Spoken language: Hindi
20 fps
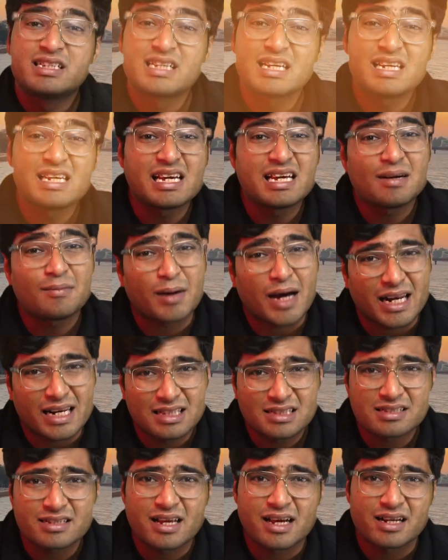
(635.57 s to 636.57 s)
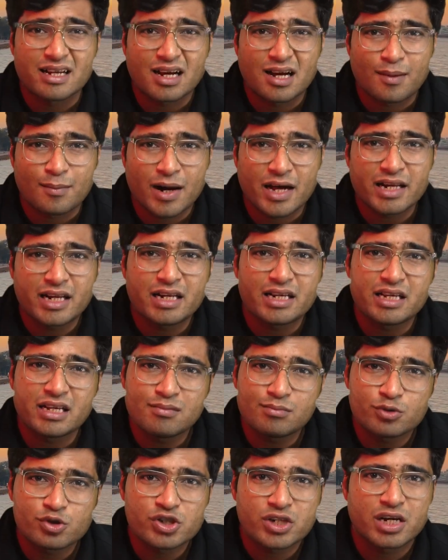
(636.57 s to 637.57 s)
इसीलिए बैलेंस लाना हमारे
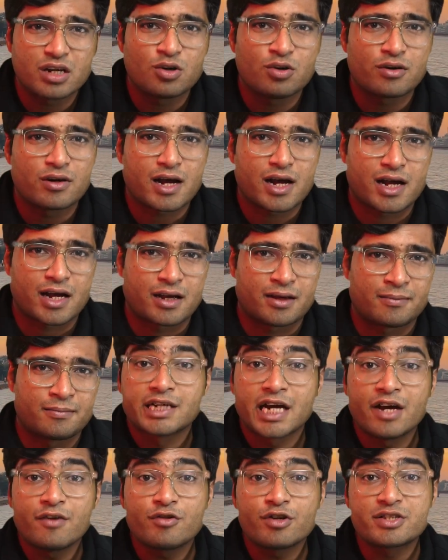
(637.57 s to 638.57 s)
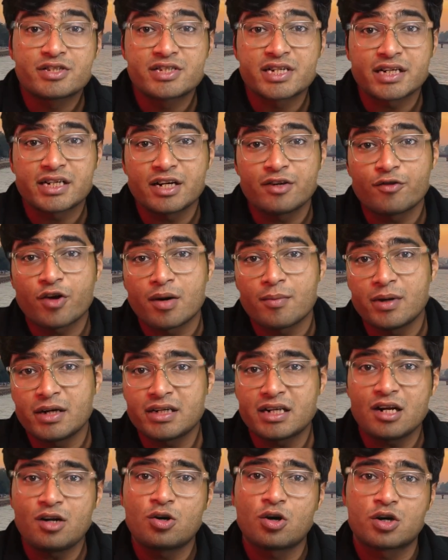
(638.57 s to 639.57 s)
लिए मुश्किल हो रहा है चाहे वो स्ट्रिक्ट
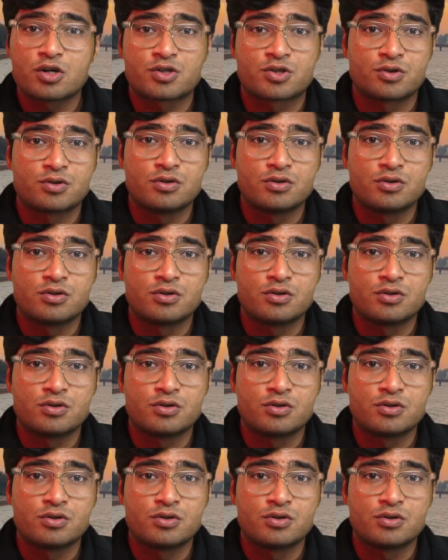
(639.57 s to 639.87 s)
इन्वायरमेंटल लॉज